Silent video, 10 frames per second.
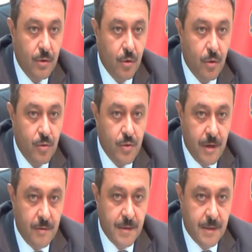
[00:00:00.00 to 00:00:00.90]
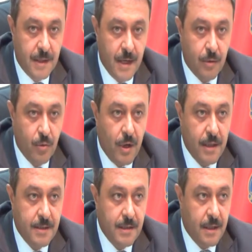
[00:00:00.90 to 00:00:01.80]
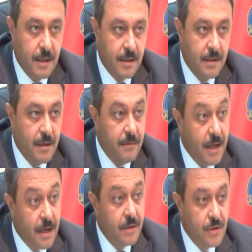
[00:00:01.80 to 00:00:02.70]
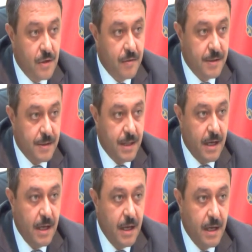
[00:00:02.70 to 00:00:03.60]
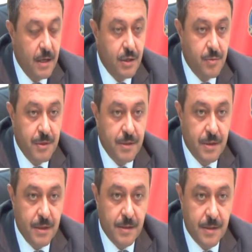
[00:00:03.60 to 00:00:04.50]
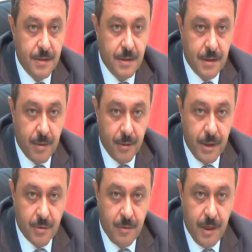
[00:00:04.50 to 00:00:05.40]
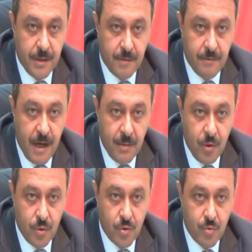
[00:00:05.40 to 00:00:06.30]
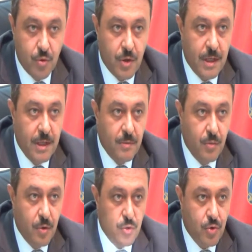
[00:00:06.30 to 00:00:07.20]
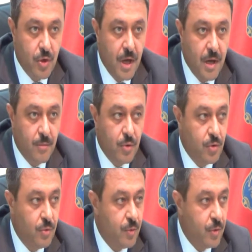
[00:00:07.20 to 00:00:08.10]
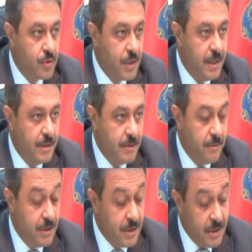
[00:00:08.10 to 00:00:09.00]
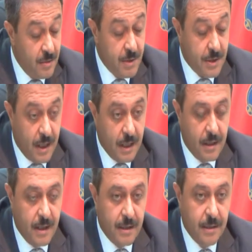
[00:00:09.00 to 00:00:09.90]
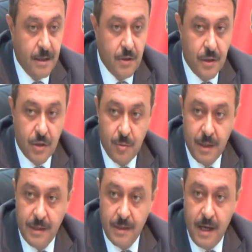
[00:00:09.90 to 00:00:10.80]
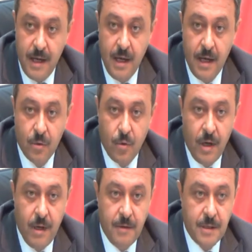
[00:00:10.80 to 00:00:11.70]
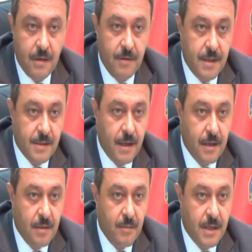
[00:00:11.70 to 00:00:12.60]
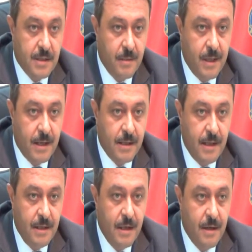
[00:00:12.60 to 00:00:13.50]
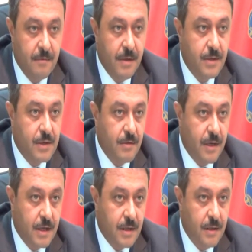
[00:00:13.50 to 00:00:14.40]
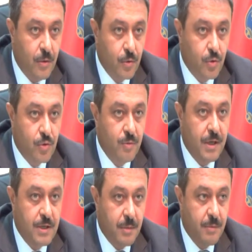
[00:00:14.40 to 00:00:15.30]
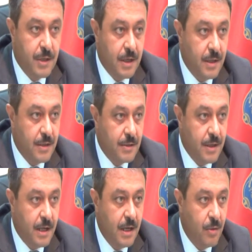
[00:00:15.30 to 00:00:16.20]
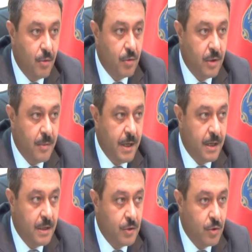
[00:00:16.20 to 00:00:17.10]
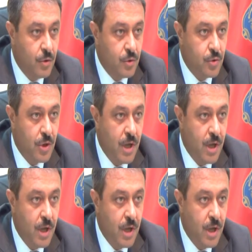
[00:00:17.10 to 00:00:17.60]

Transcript: Gölün çevresinde, doğal sit alanında ve yakın çevresinde hiçbir izinsiz yapılaşmaya izin vermiyoruz, müsaade etmiyoruz. Bütün projelendirdiğimiz alanlardaki çalışmaları da doğaya ve çevreye saygılı malzemelerden ve çevre kirliliği oluşturmayacak bir anlayışla uygulamaya geçiriyoruz.